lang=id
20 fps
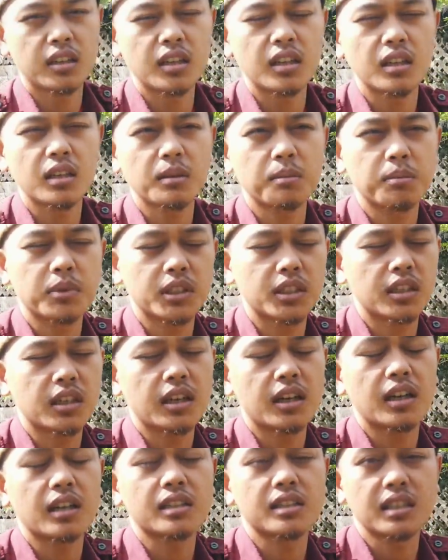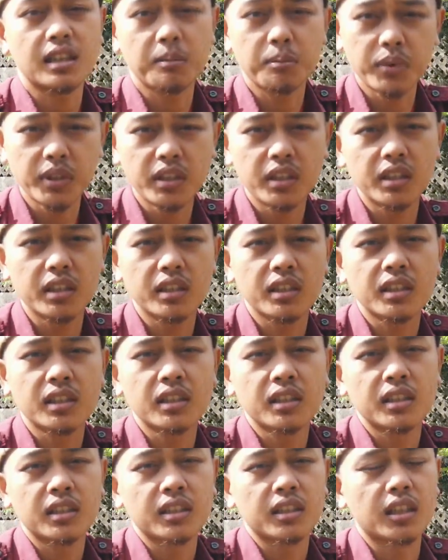ada peternakan sapi.
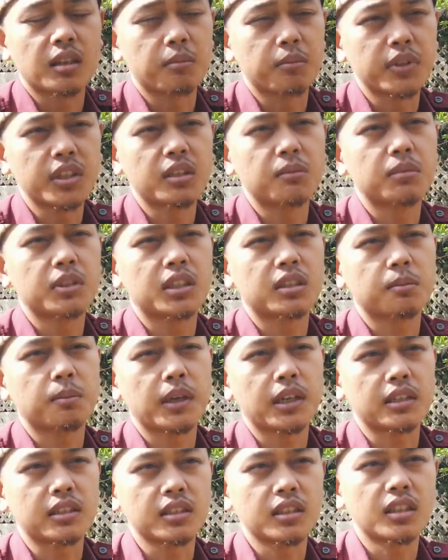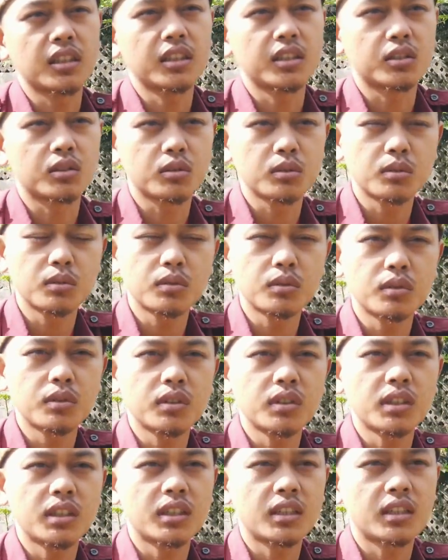Tapi lebih tepatnya
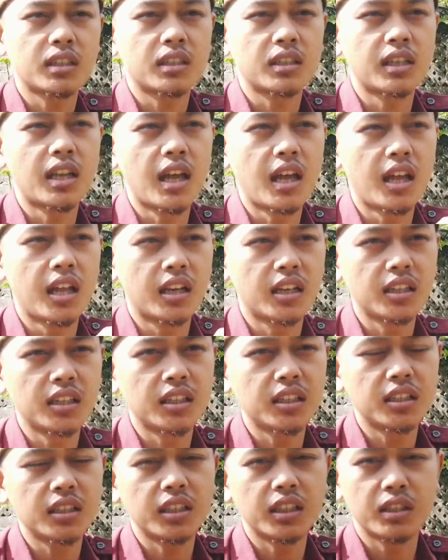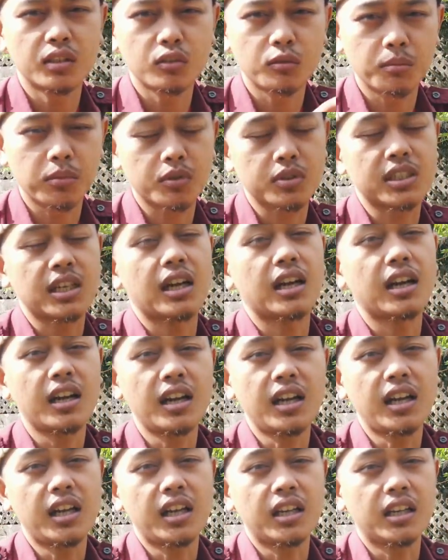itu dari induk
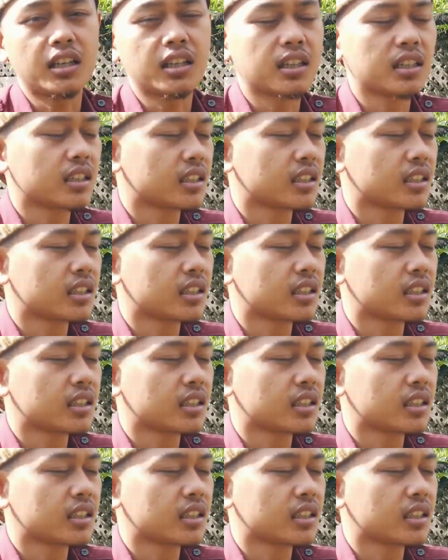perusahaan.